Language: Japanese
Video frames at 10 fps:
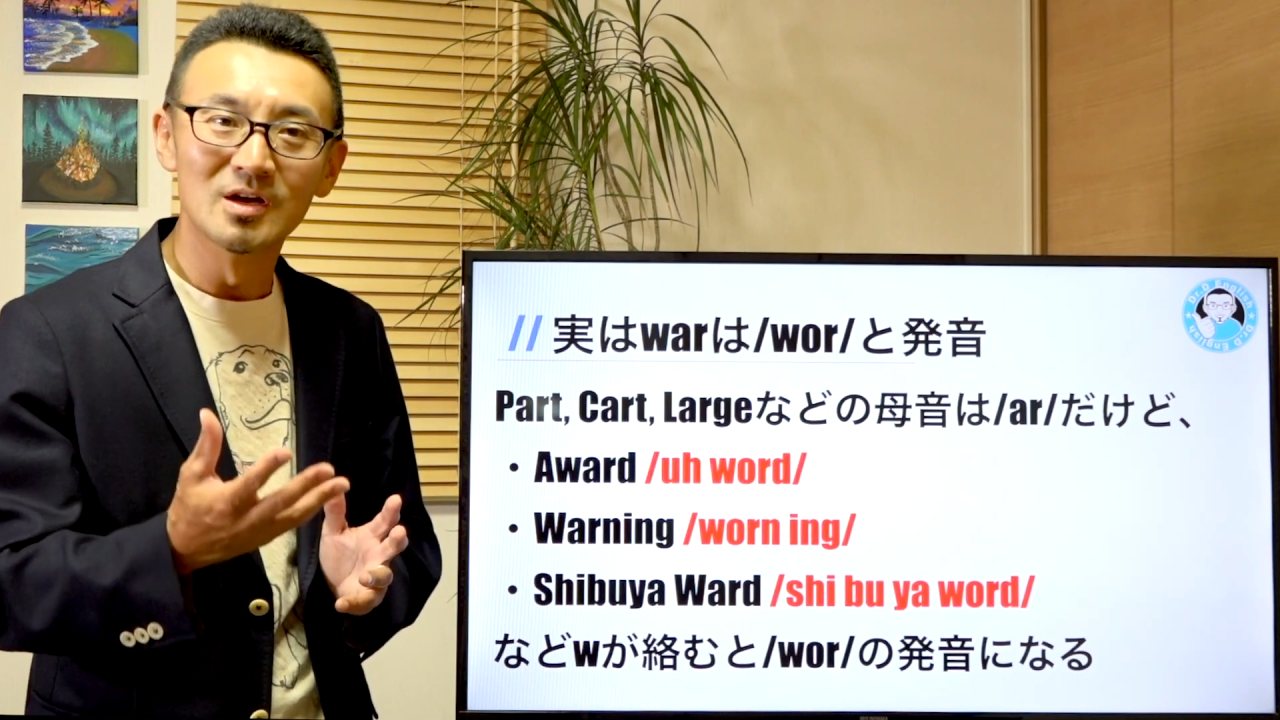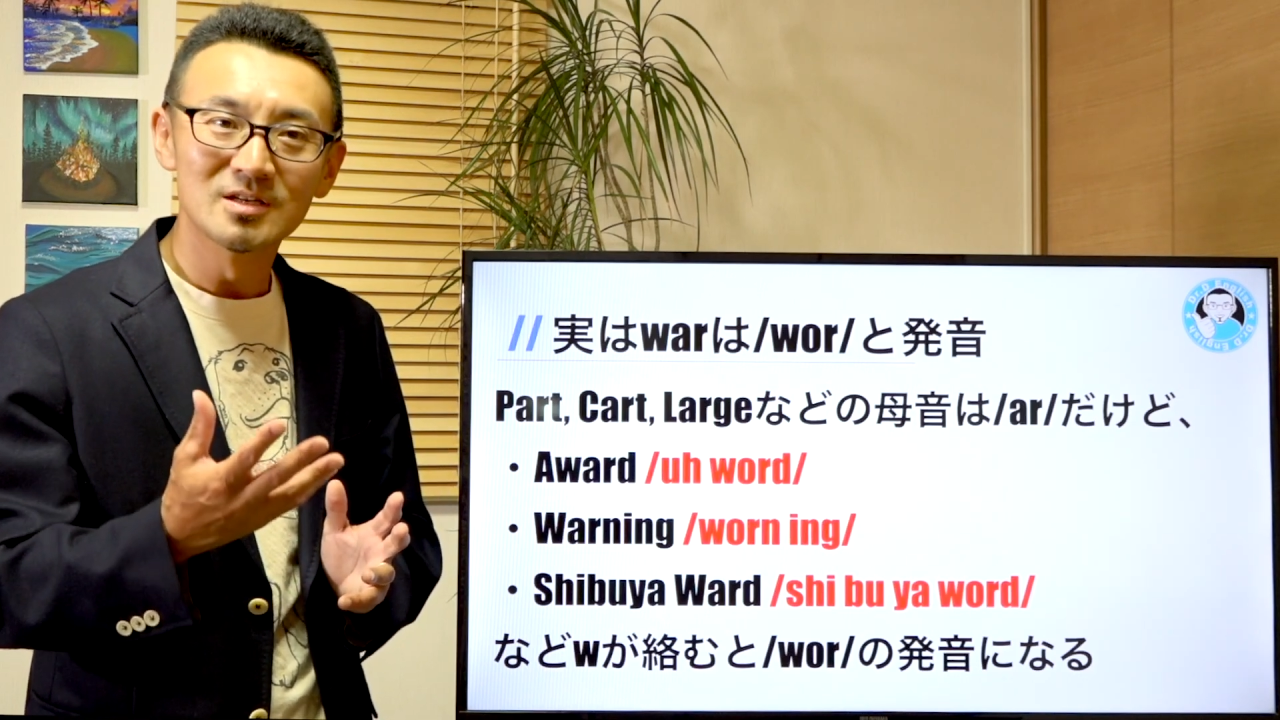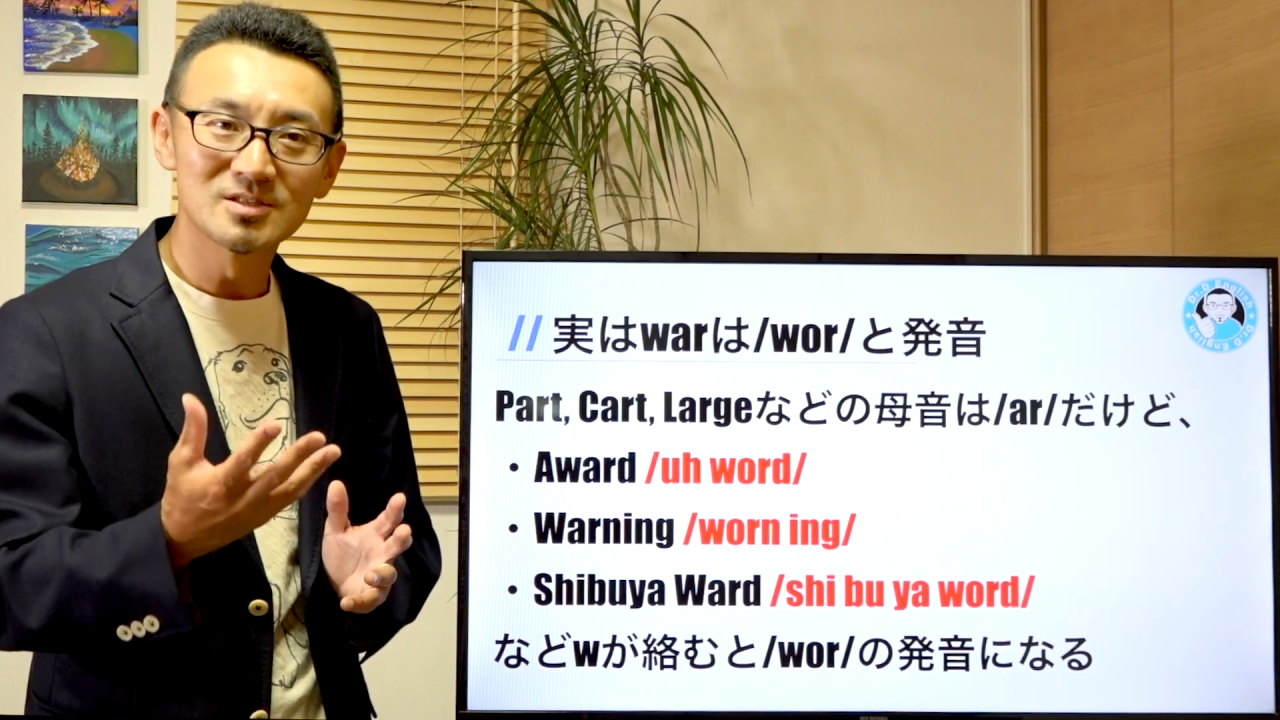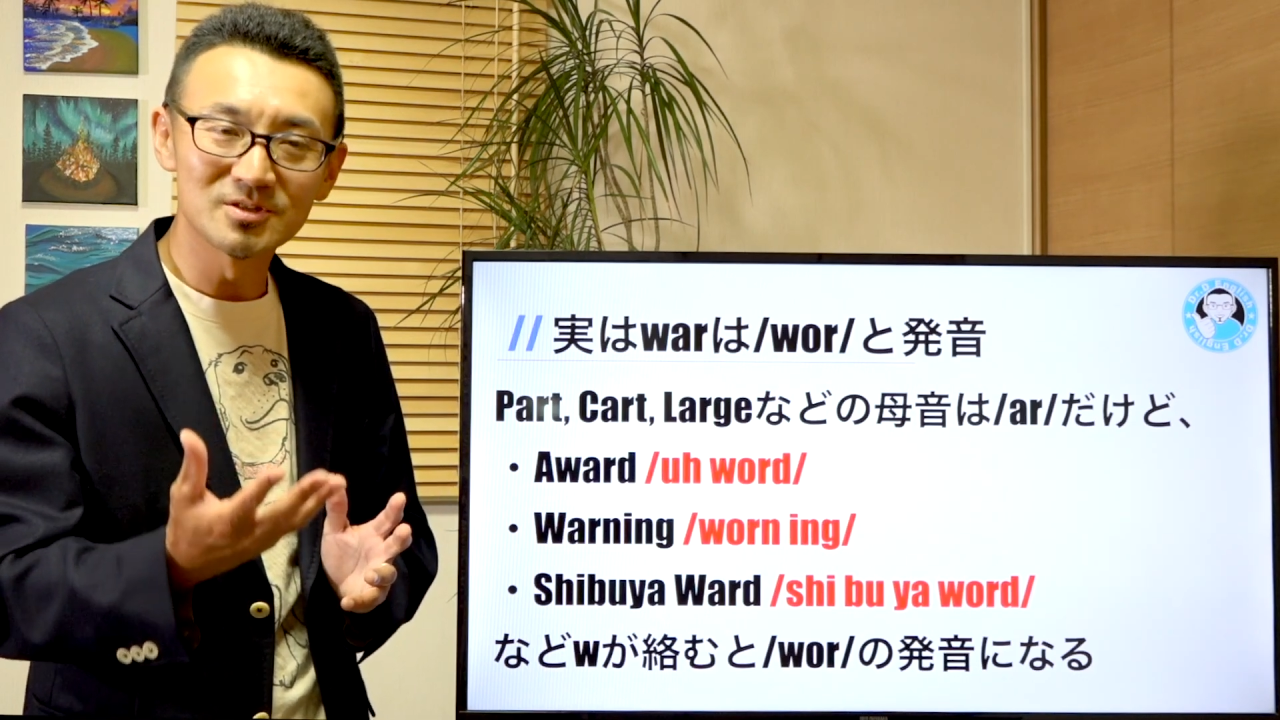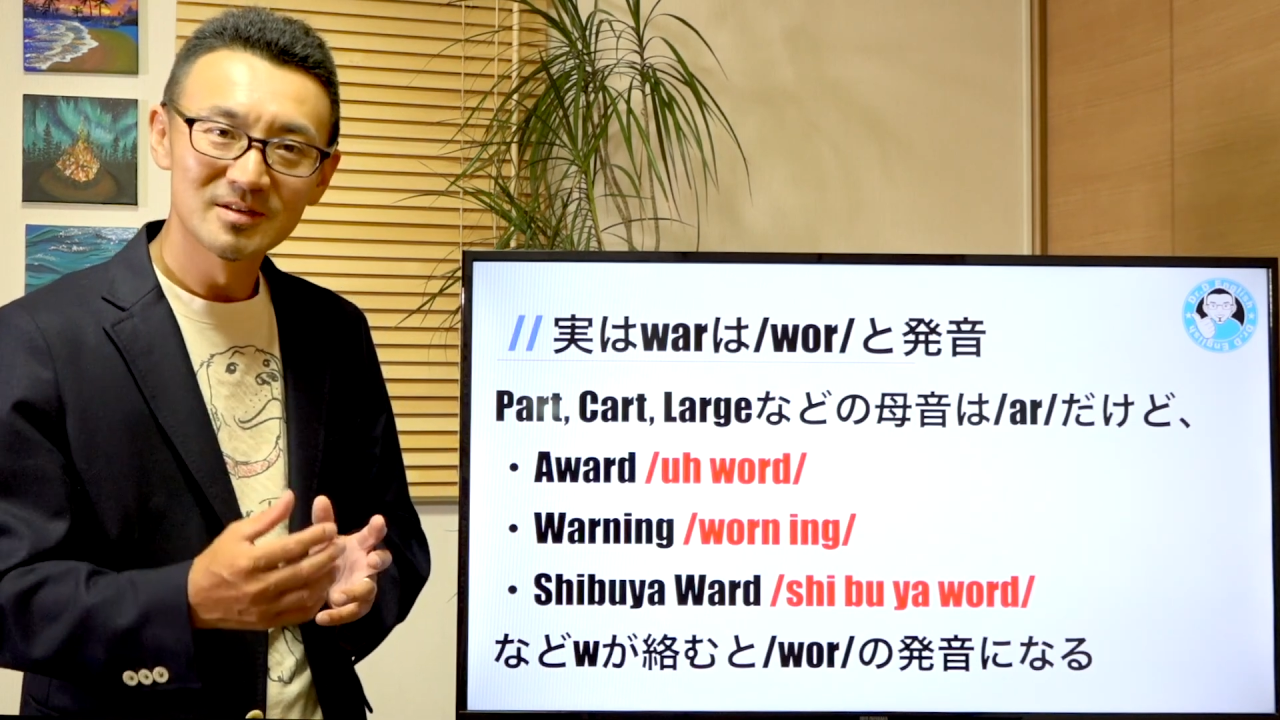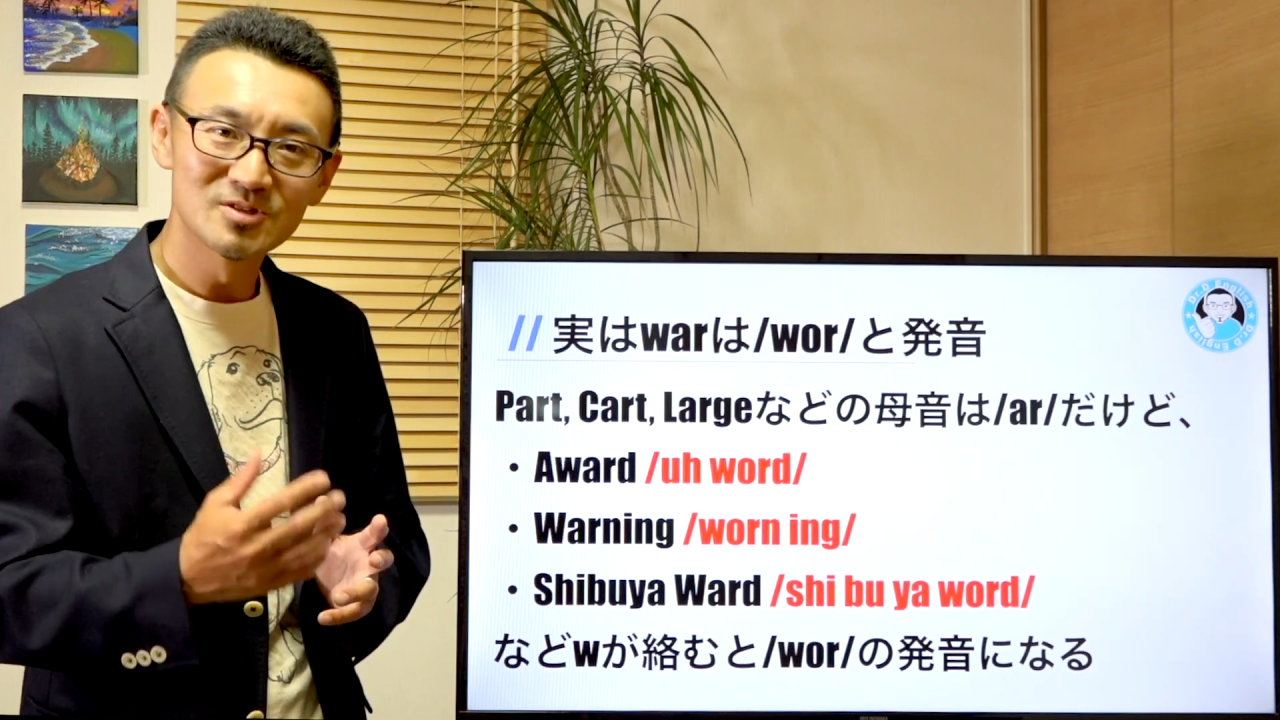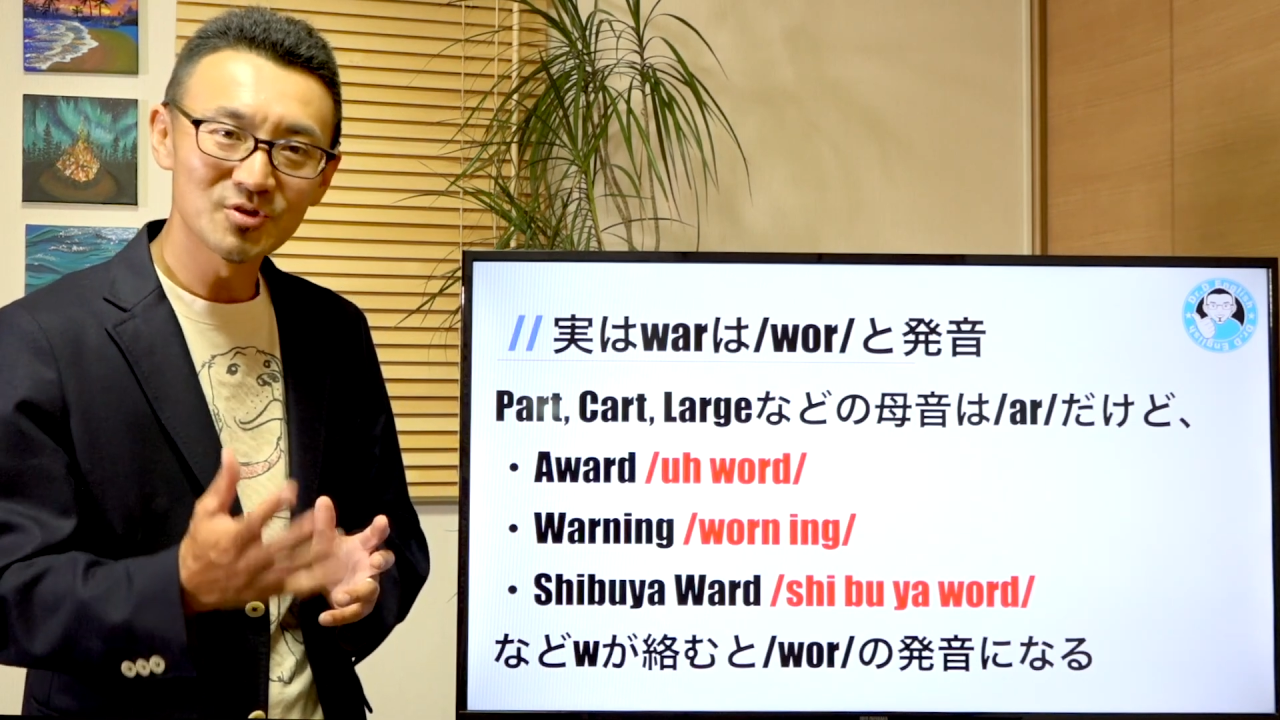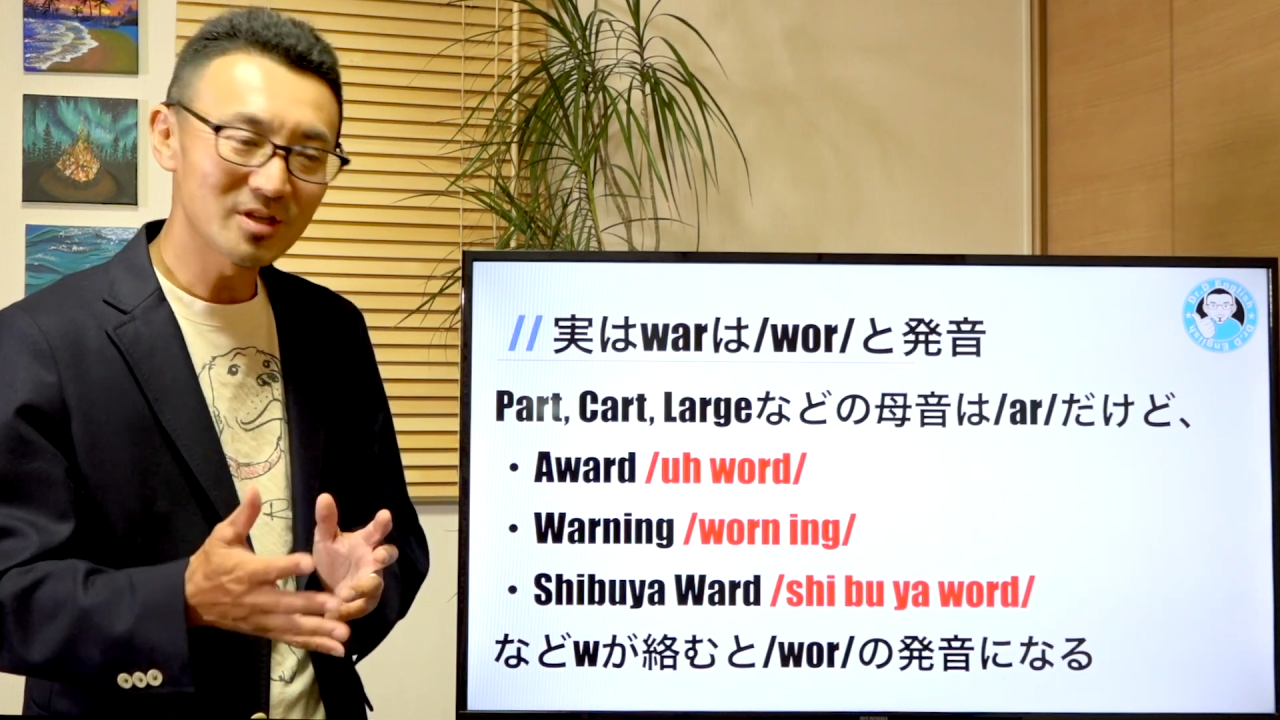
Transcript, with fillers: するそ